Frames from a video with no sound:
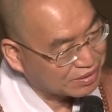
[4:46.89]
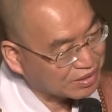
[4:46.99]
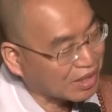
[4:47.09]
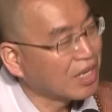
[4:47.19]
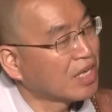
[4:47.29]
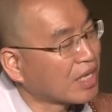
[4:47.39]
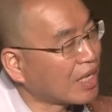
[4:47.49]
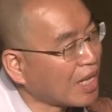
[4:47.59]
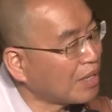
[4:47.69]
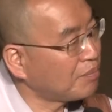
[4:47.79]
그러니까
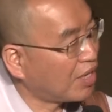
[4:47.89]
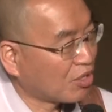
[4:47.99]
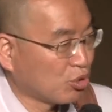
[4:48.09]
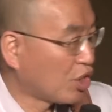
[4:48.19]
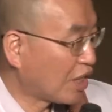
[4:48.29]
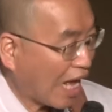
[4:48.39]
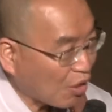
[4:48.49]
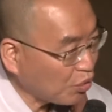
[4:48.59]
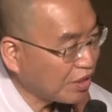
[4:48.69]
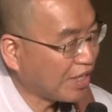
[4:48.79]
깨달음이란 것도
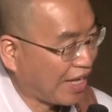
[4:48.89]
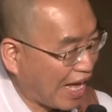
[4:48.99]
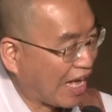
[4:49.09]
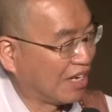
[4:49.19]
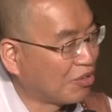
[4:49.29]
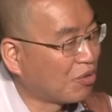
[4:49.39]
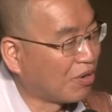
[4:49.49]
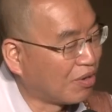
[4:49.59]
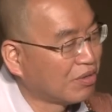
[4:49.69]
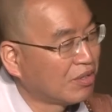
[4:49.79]
따로 있는 게
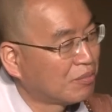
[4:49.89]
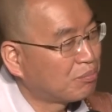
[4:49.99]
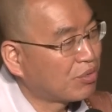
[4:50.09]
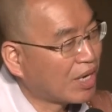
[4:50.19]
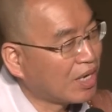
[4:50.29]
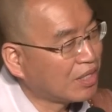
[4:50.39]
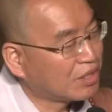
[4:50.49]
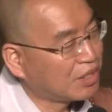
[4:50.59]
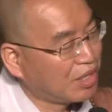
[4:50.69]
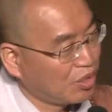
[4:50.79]
아니고
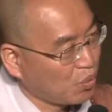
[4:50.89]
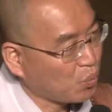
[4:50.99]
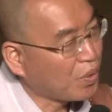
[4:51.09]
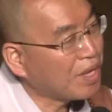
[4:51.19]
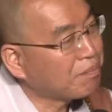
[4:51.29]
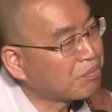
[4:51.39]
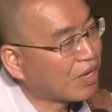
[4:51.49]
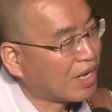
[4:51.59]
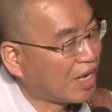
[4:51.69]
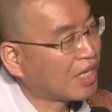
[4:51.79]
불안할 때 왜
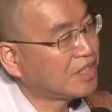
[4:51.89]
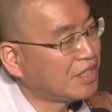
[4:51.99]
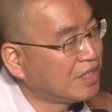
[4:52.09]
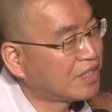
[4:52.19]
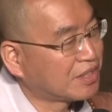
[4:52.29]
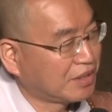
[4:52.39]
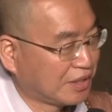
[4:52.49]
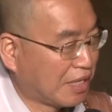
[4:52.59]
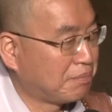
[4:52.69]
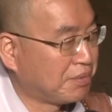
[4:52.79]
불안하지를
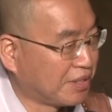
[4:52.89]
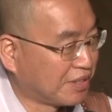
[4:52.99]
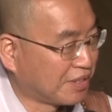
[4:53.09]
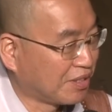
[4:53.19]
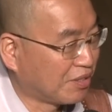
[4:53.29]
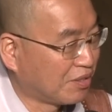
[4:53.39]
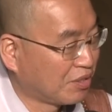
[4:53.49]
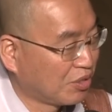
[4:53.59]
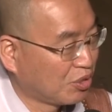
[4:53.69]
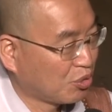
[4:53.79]
살피는 거예요.
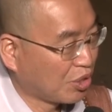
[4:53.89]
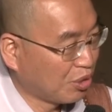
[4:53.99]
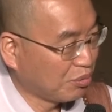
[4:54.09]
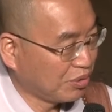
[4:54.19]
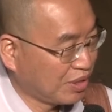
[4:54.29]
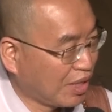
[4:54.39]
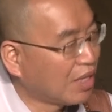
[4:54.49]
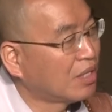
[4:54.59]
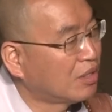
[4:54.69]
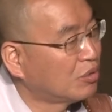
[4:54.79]
네. 괴로울
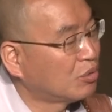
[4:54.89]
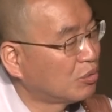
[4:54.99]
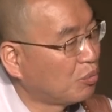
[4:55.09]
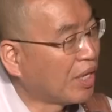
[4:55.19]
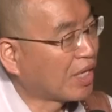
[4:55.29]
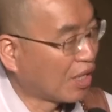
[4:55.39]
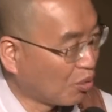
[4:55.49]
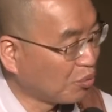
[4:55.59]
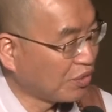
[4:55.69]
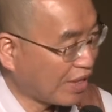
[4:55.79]
때 왜
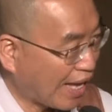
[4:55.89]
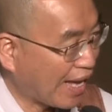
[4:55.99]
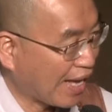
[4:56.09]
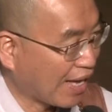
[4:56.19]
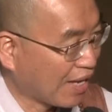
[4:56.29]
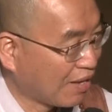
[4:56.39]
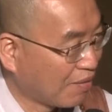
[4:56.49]
괴로운데